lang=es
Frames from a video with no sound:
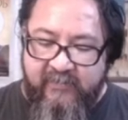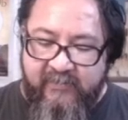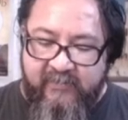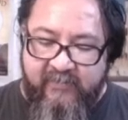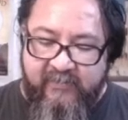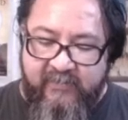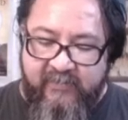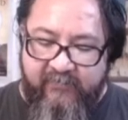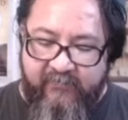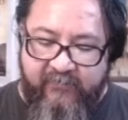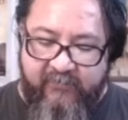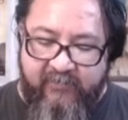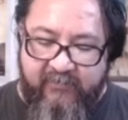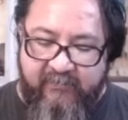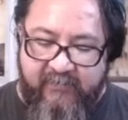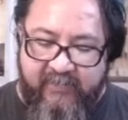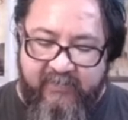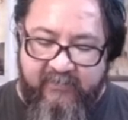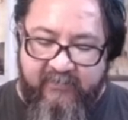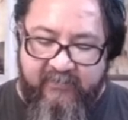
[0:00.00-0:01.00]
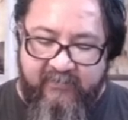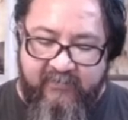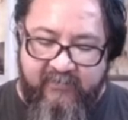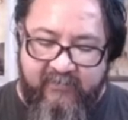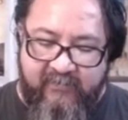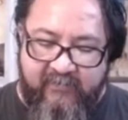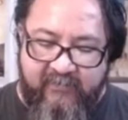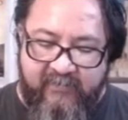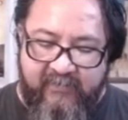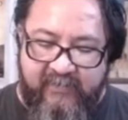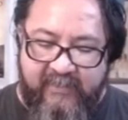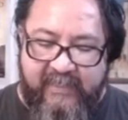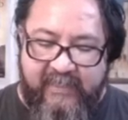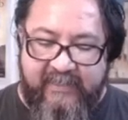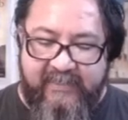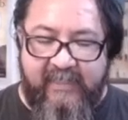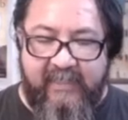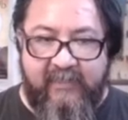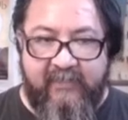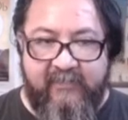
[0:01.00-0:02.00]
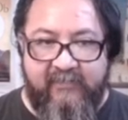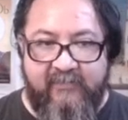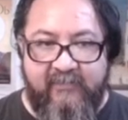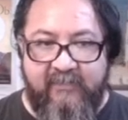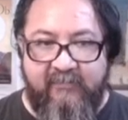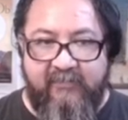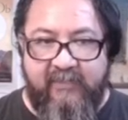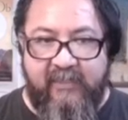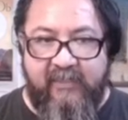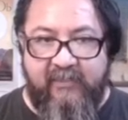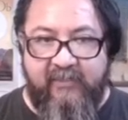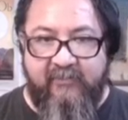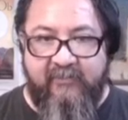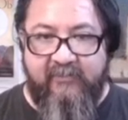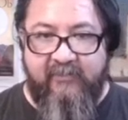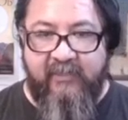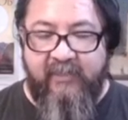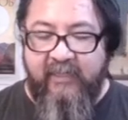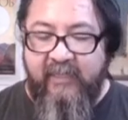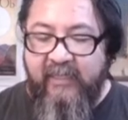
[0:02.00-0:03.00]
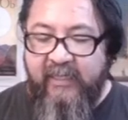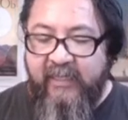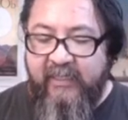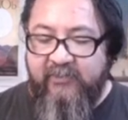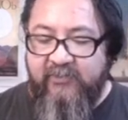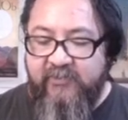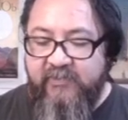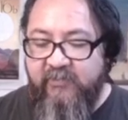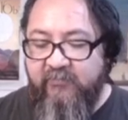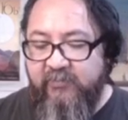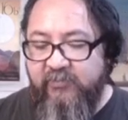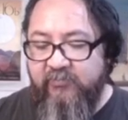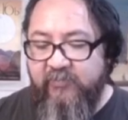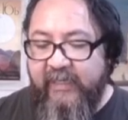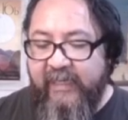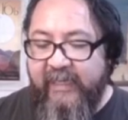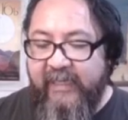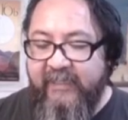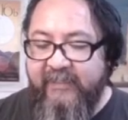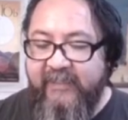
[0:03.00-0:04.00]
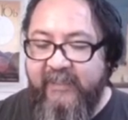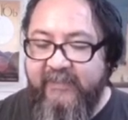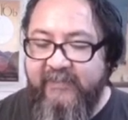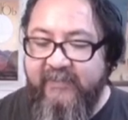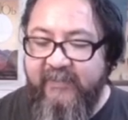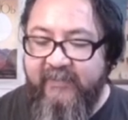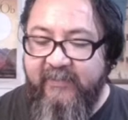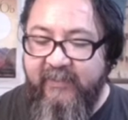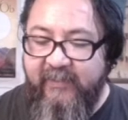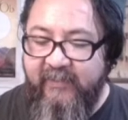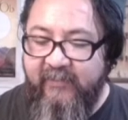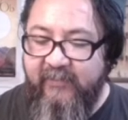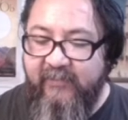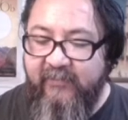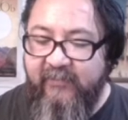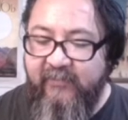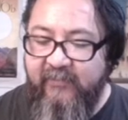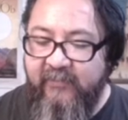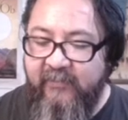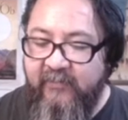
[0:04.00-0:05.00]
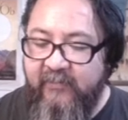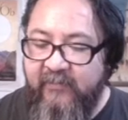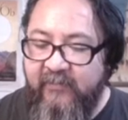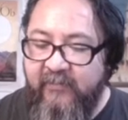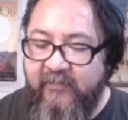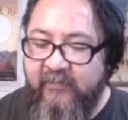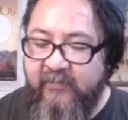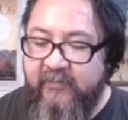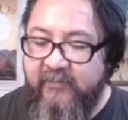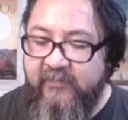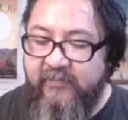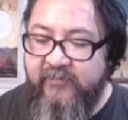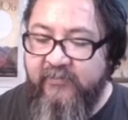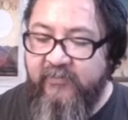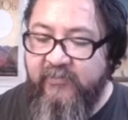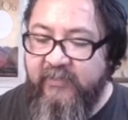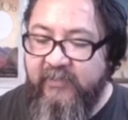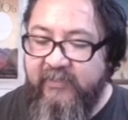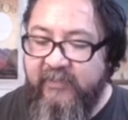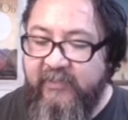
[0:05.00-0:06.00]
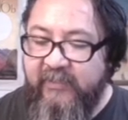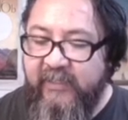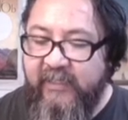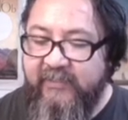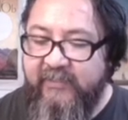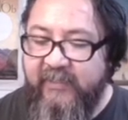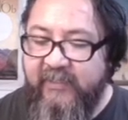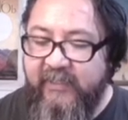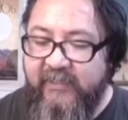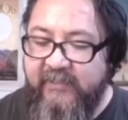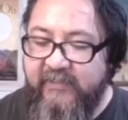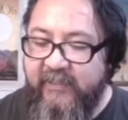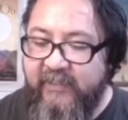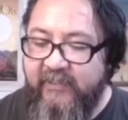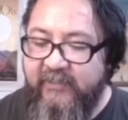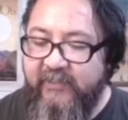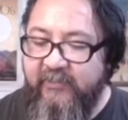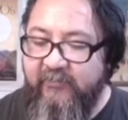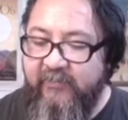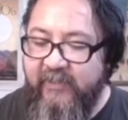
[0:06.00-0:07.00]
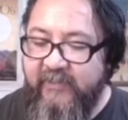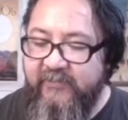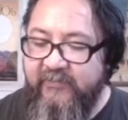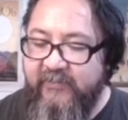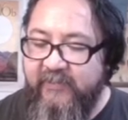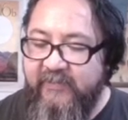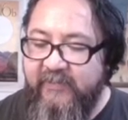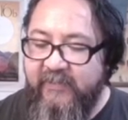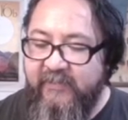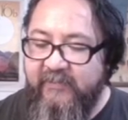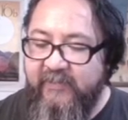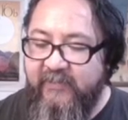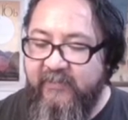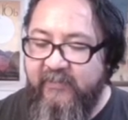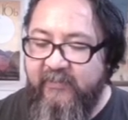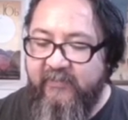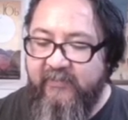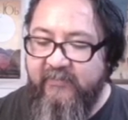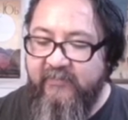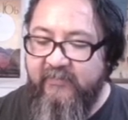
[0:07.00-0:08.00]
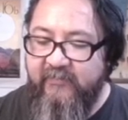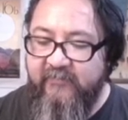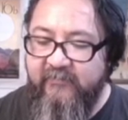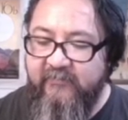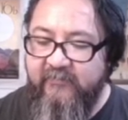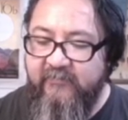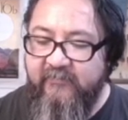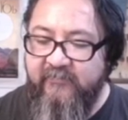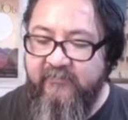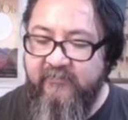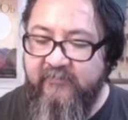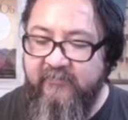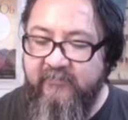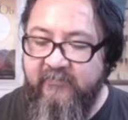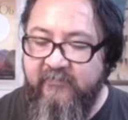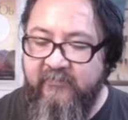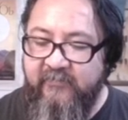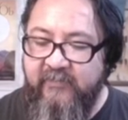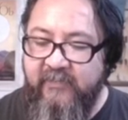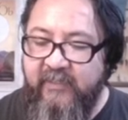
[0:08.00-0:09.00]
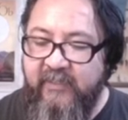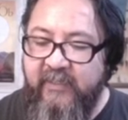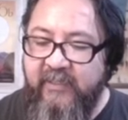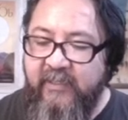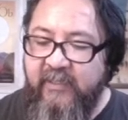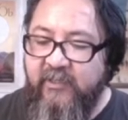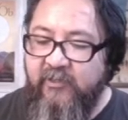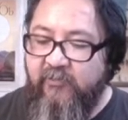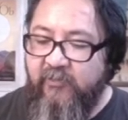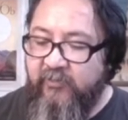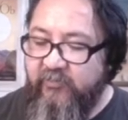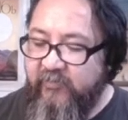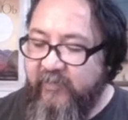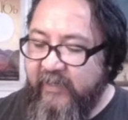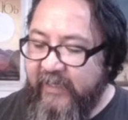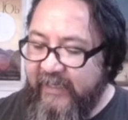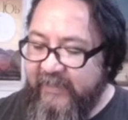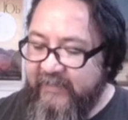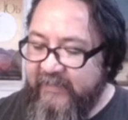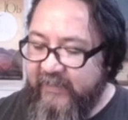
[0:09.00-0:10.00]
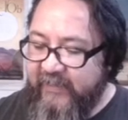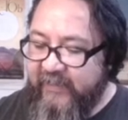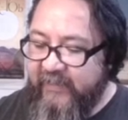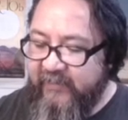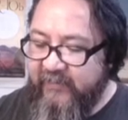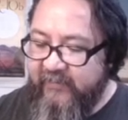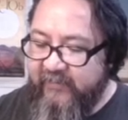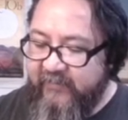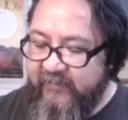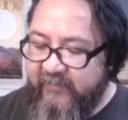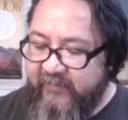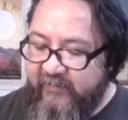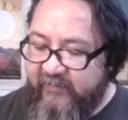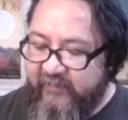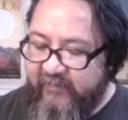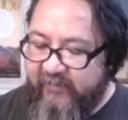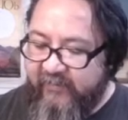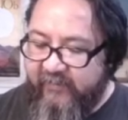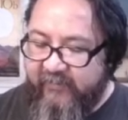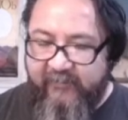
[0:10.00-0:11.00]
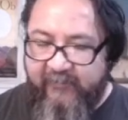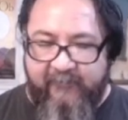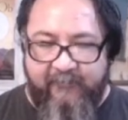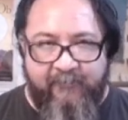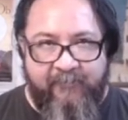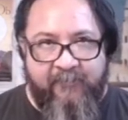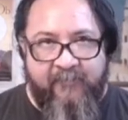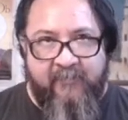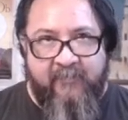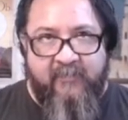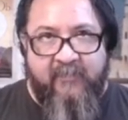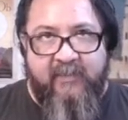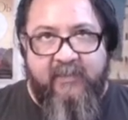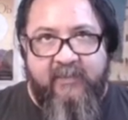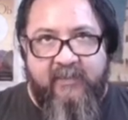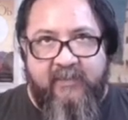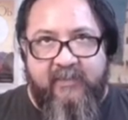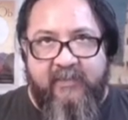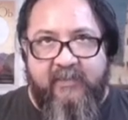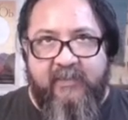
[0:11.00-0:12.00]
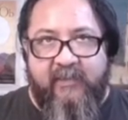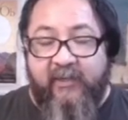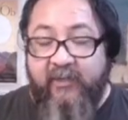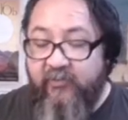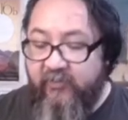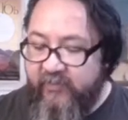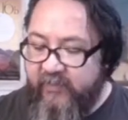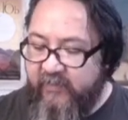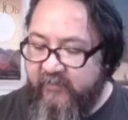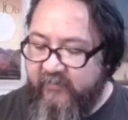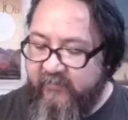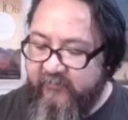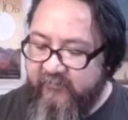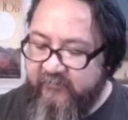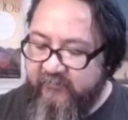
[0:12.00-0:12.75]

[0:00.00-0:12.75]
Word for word: se forman las alas que van alrededor. Entonces cuando una ala está extendida, son las tres articulaciones extendidas. Cuando una ala está eh, eh, recogida,